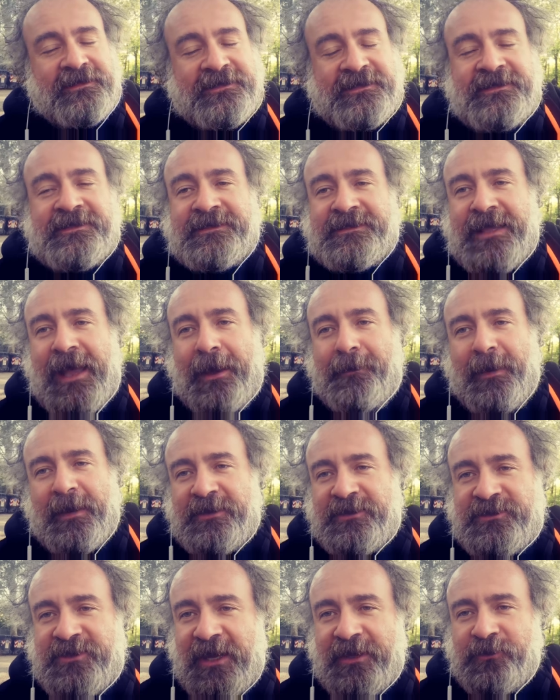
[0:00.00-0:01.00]
si sta
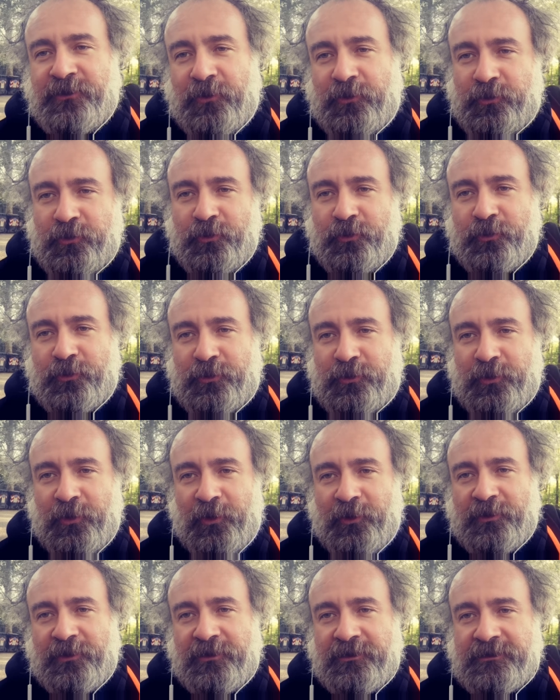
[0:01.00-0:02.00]
mangiando
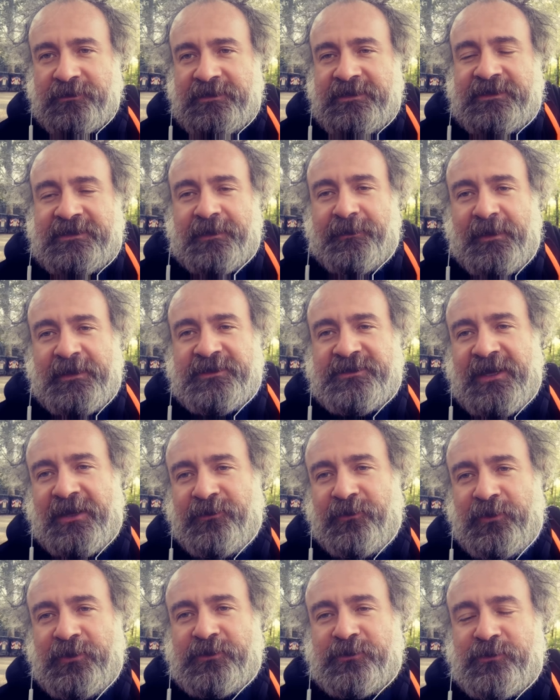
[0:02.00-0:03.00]
tutto, si sta
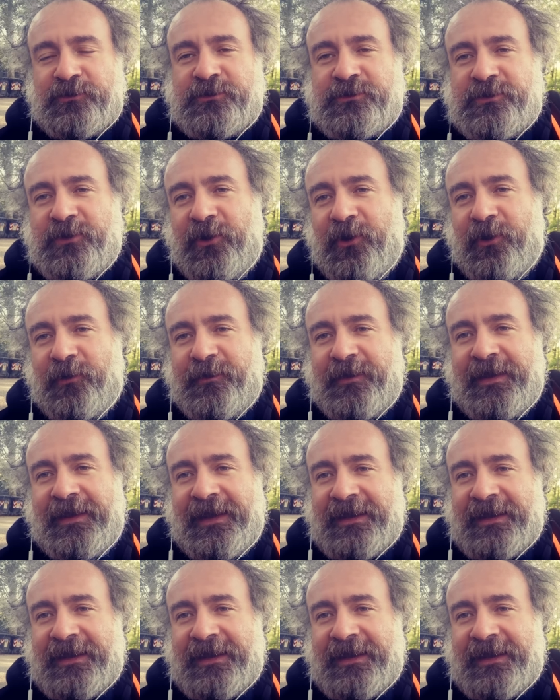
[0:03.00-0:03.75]
mangiando l'istruzione,